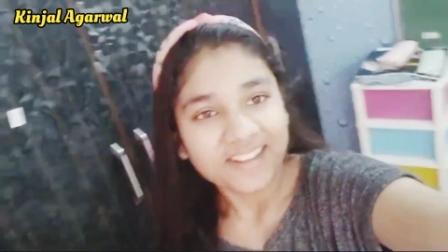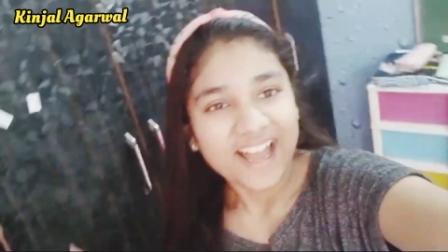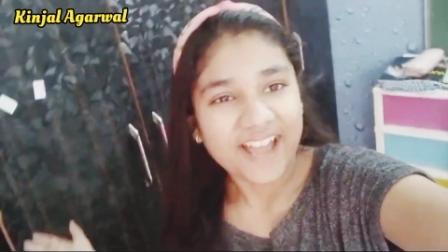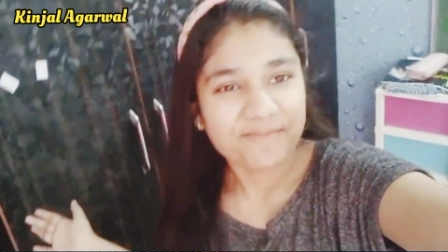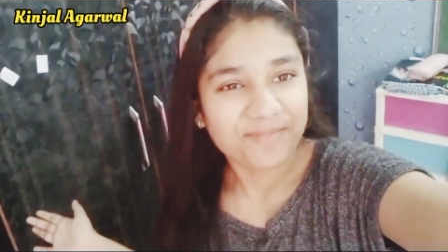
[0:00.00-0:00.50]

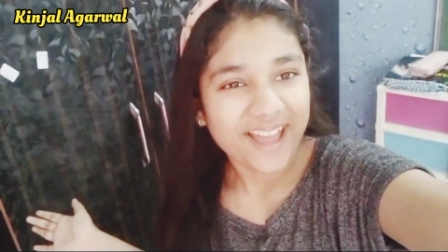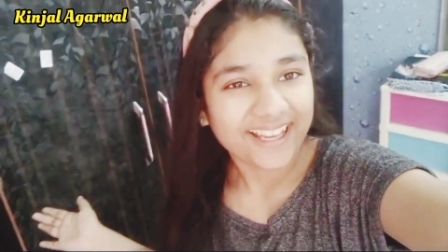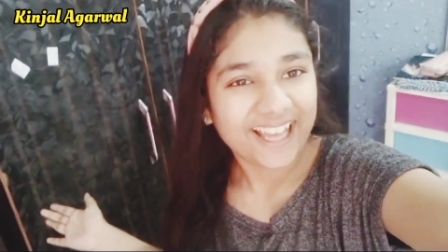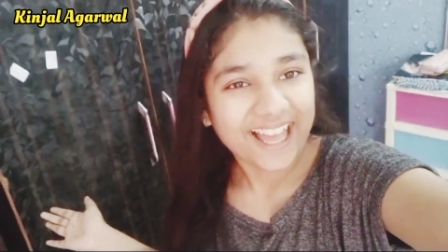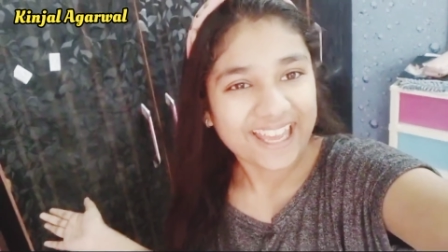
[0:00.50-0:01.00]
आई एम
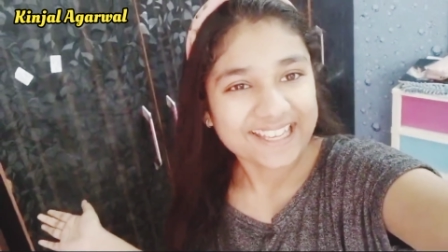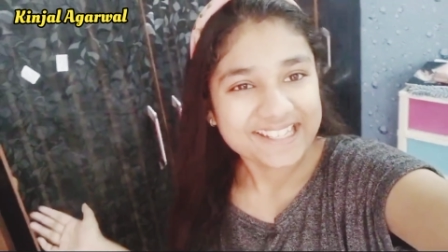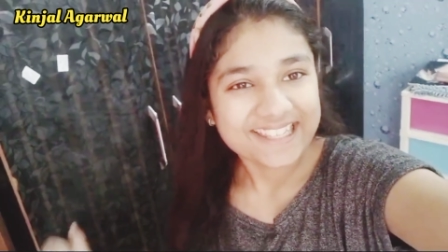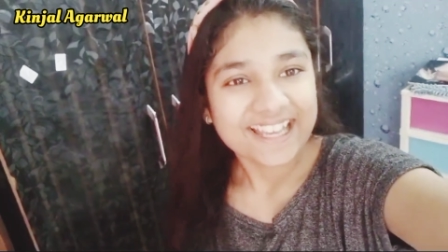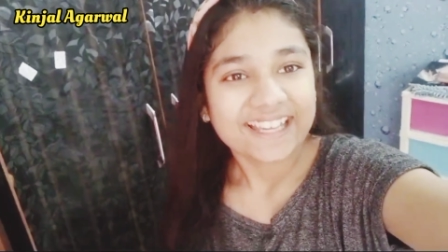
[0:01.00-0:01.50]
बैक
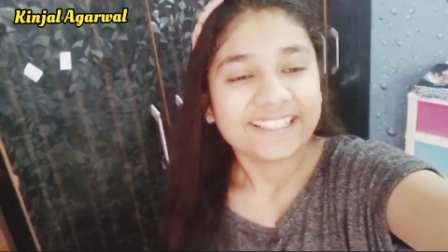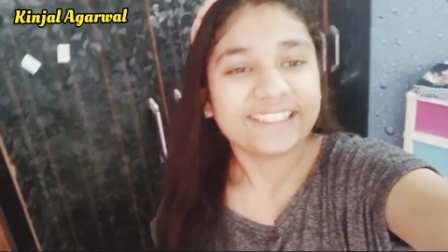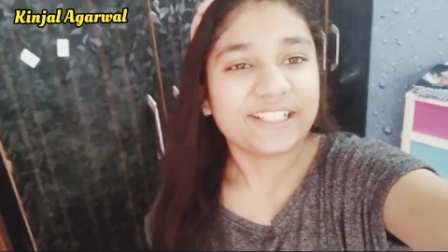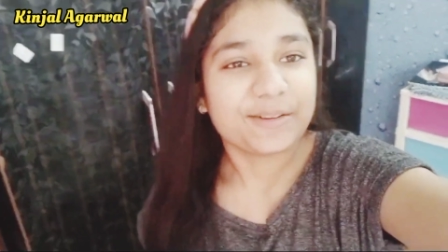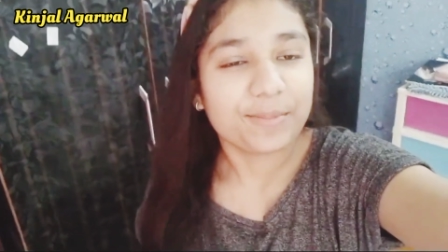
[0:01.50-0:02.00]
गाइस
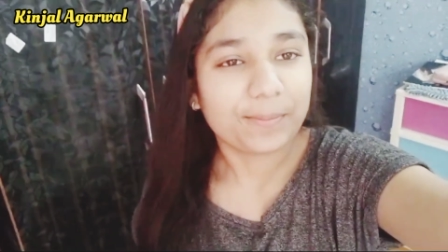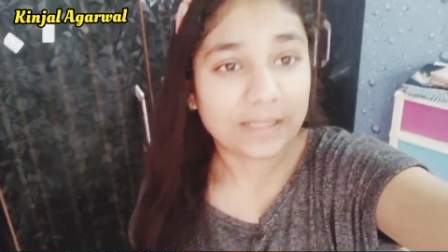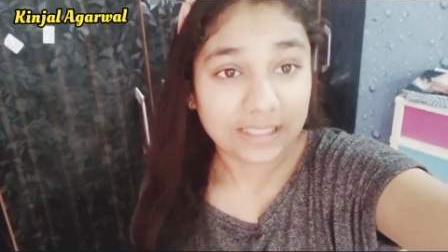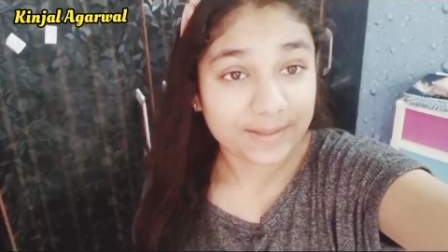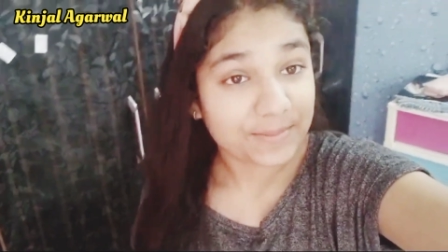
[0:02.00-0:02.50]
देखो मैं
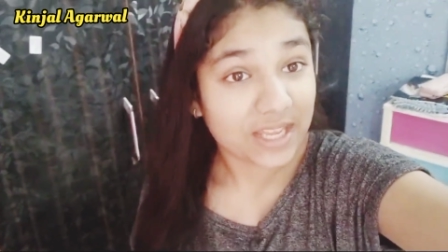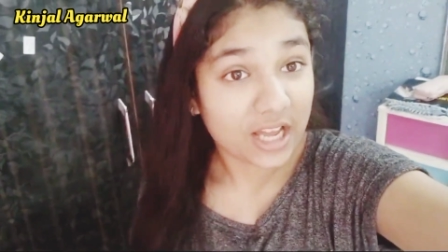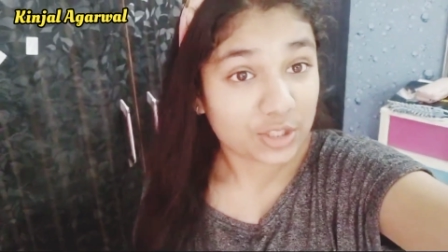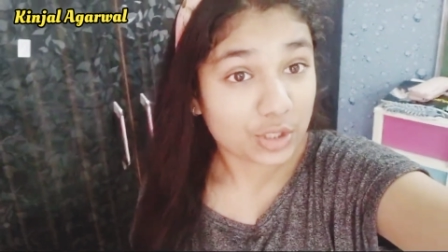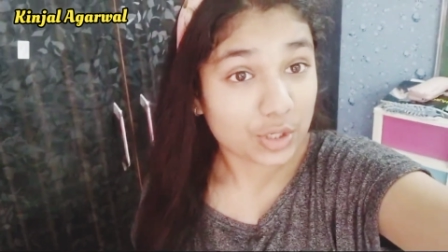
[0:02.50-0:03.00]
पीटीएम से
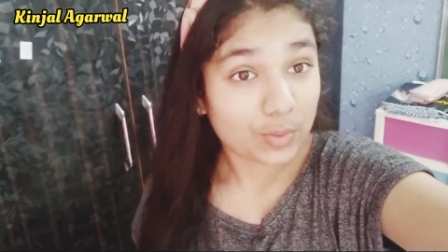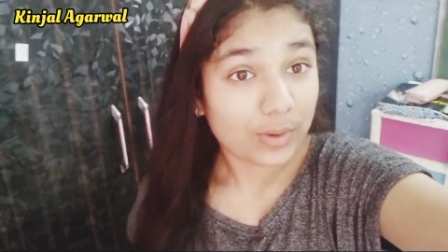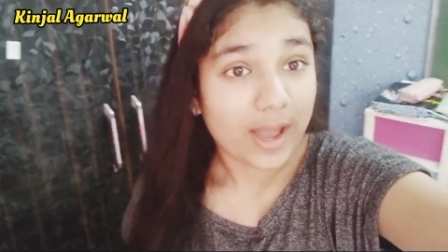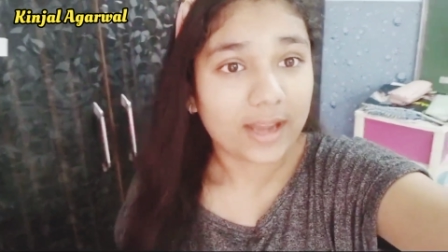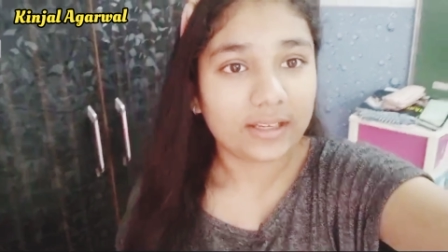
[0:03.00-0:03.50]
आ चुकी
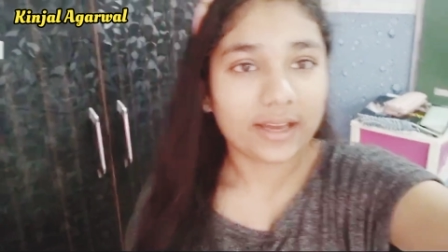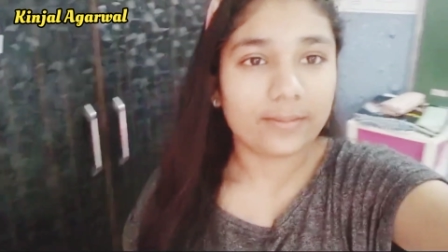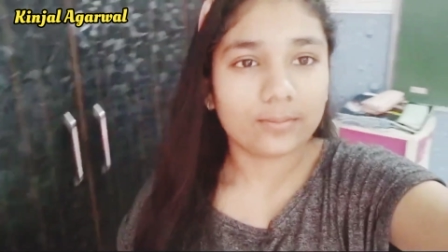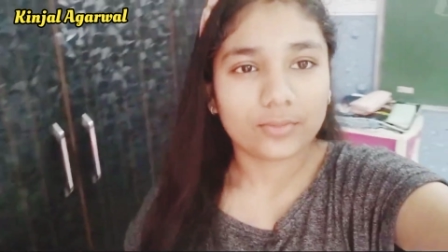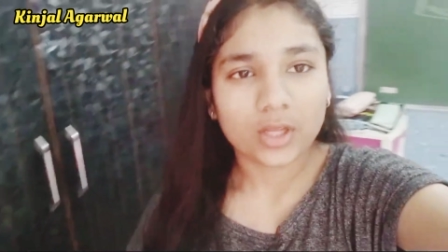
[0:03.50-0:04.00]
हूँ एंड आई
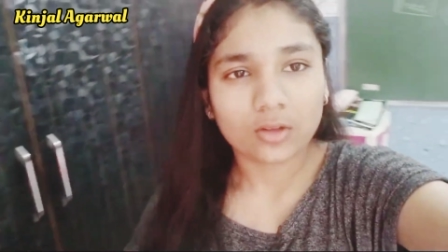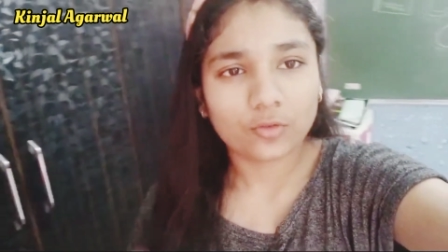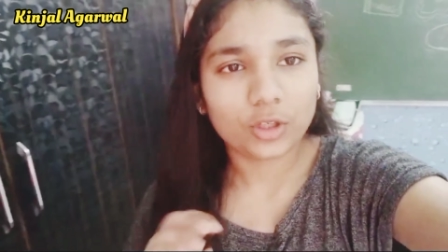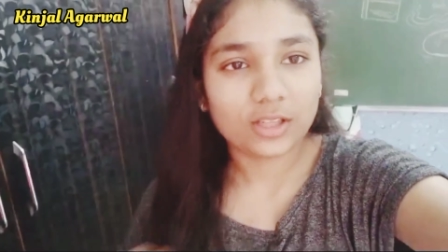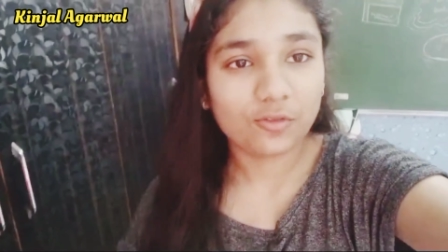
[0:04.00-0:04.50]
एम
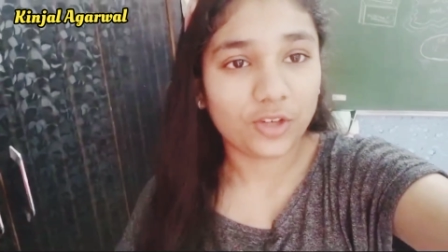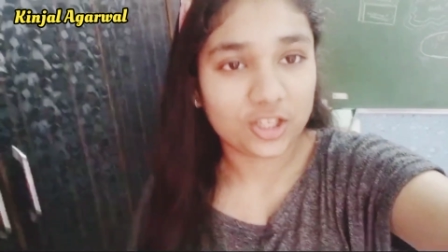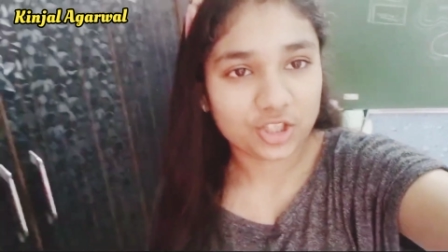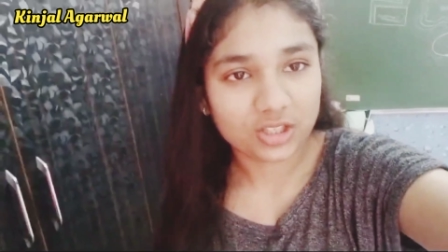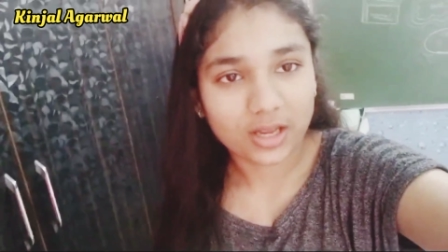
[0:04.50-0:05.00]
फुली
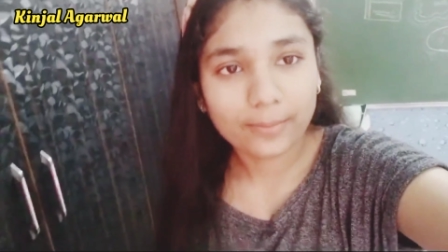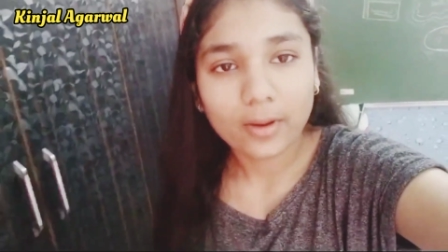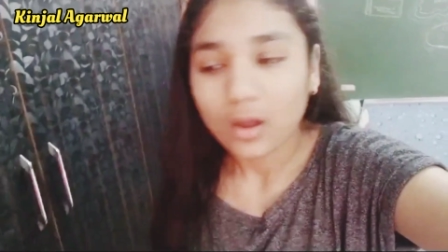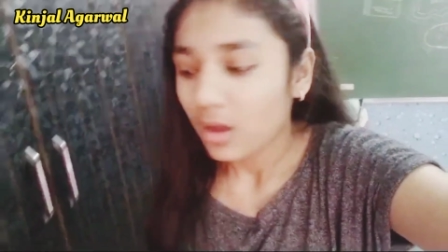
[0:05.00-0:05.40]
फ्रेशन अप